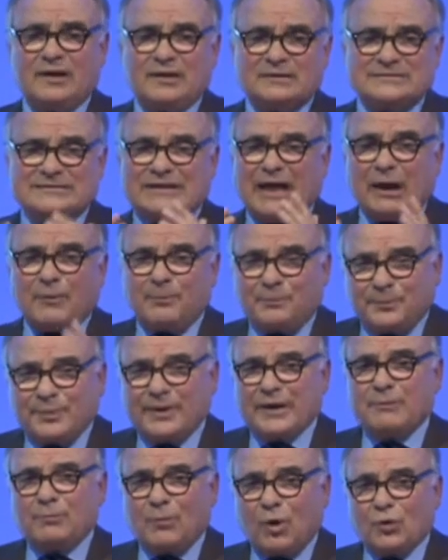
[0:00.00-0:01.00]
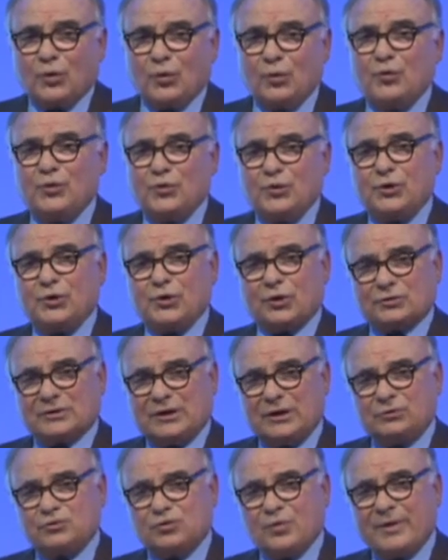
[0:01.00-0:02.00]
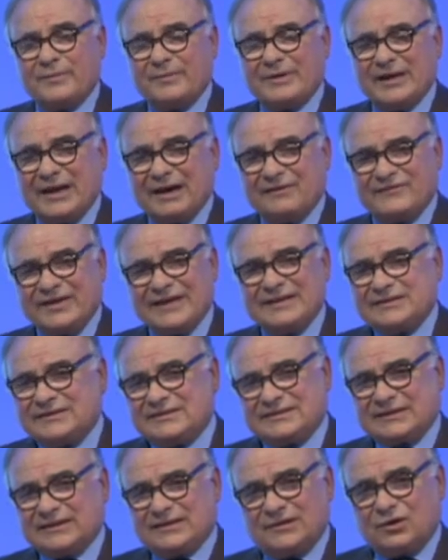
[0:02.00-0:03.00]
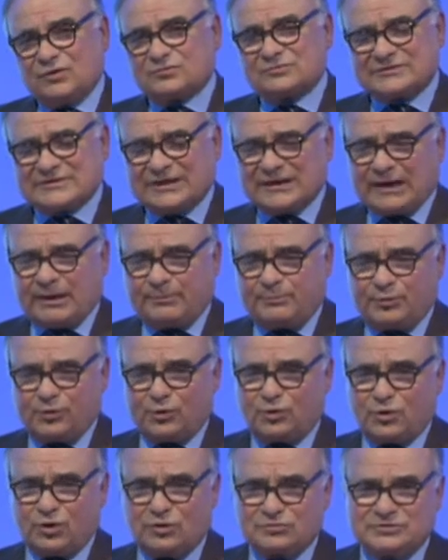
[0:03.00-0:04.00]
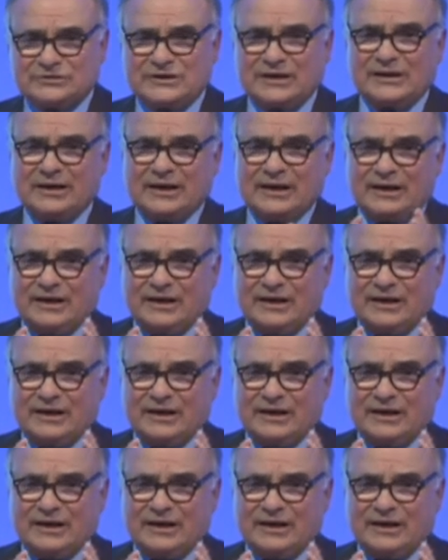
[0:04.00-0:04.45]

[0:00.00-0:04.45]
Dal primo luglio del 2020 non sarà più così,